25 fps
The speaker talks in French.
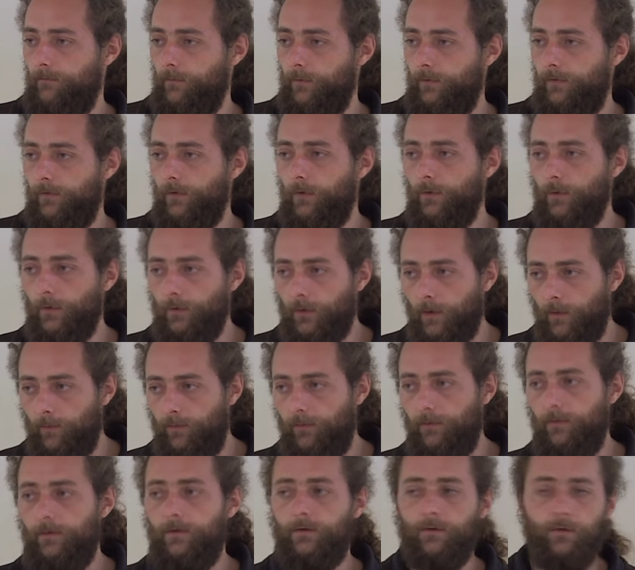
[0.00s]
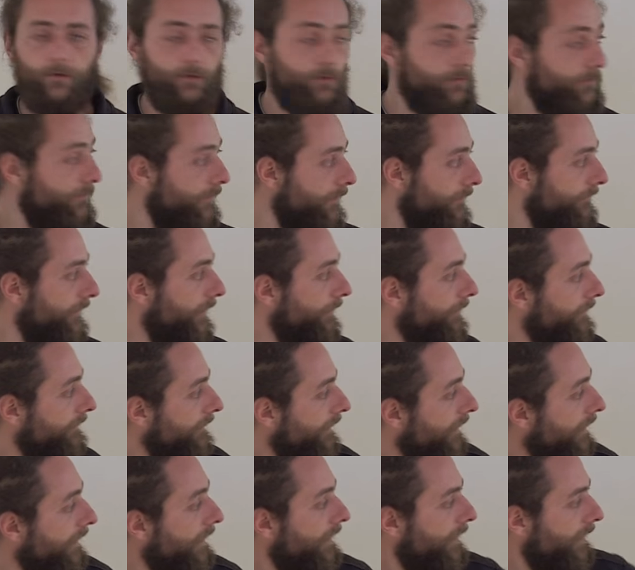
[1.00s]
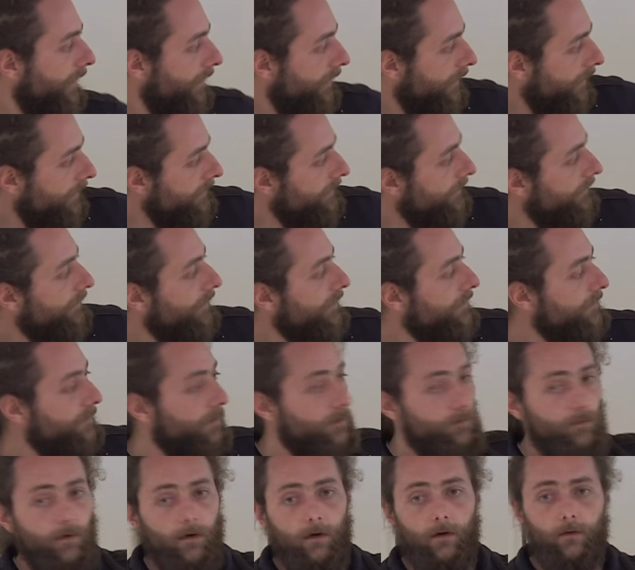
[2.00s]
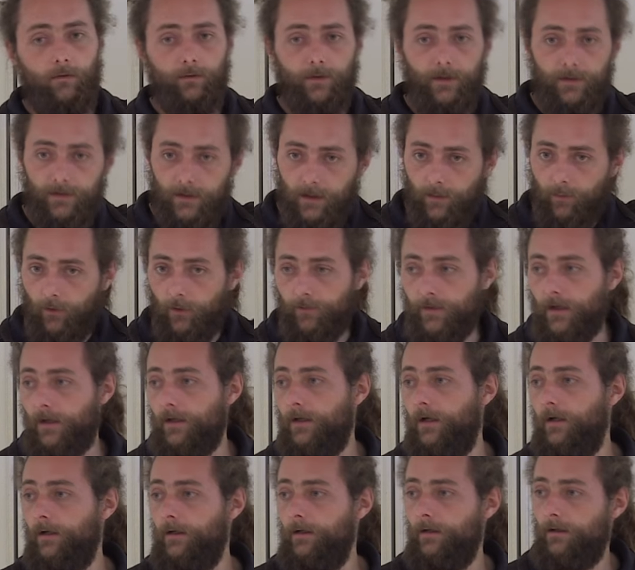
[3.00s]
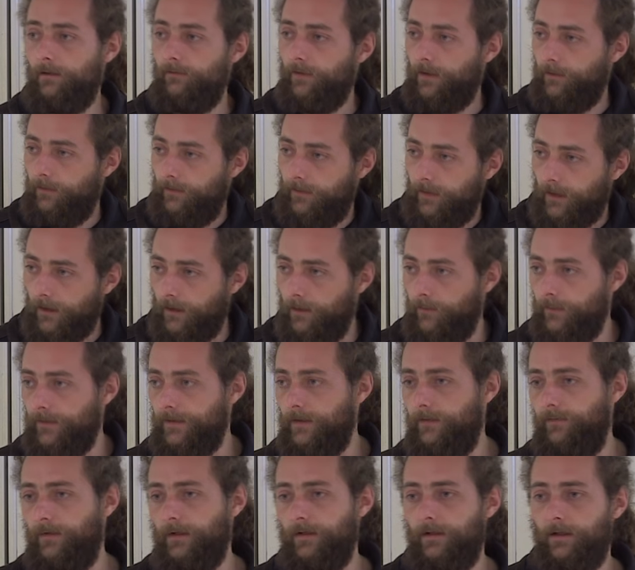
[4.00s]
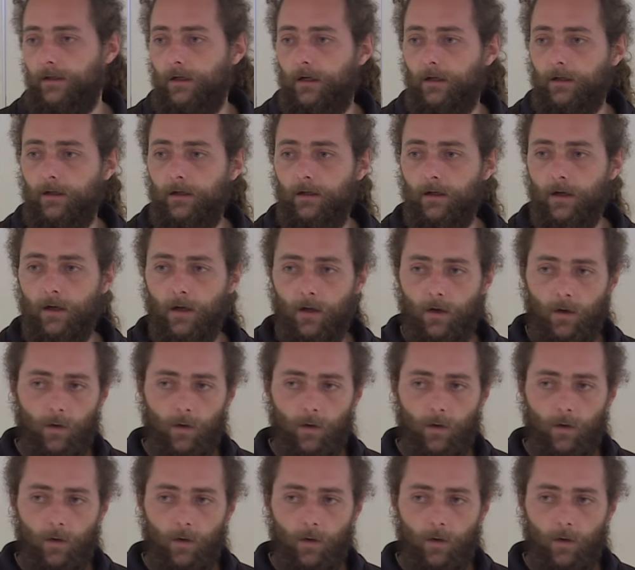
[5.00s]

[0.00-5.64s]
Ce d'autant plus que souvent le ver de terre, là c'est un sol mort où c'est les premières galeries, hein, le ver de terre commence à faire ses galeries.